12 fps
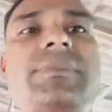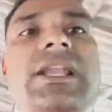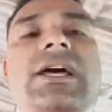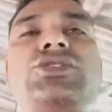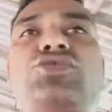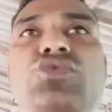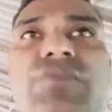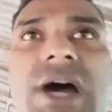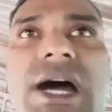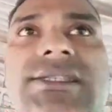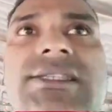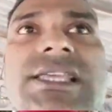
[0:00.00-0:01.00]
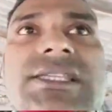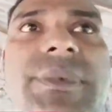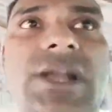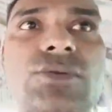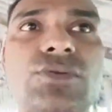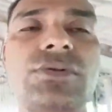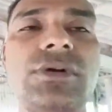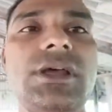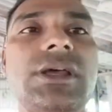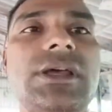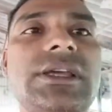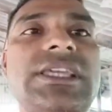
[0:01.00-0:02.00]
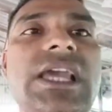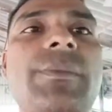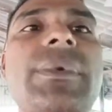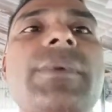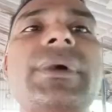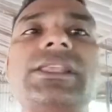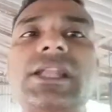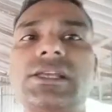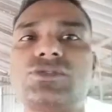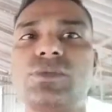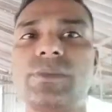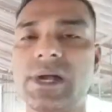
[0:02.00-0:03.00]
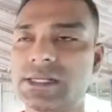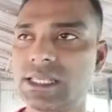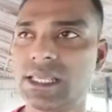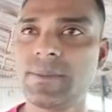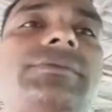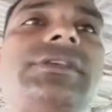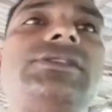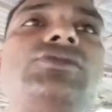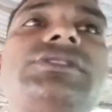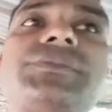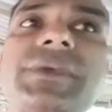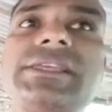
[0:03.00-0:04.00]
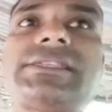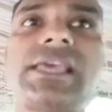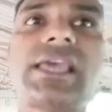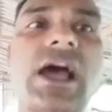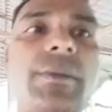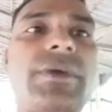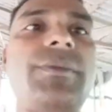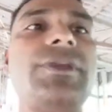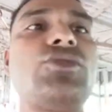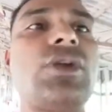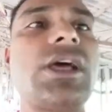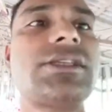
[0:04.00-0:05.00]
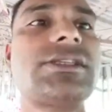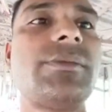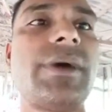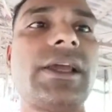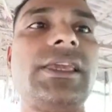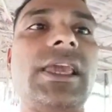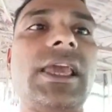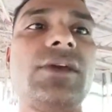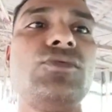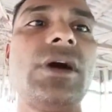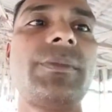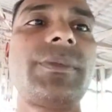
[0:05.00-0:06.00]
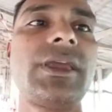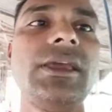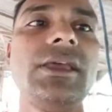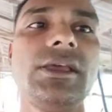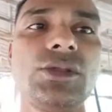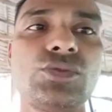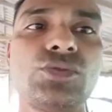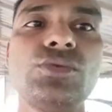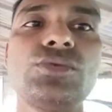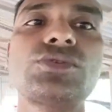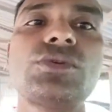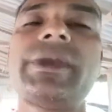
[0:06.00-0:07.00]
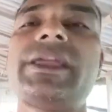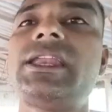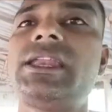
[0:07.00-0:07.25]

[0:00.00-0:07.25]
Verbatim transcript: मेरा जो वार्ड्स है इस बार को यहाँ पे 1500 वार्ड्स है से जो स्पेस है अभी भी थोड़ा सा बाकी है वहाँ पे तो उसको मैंने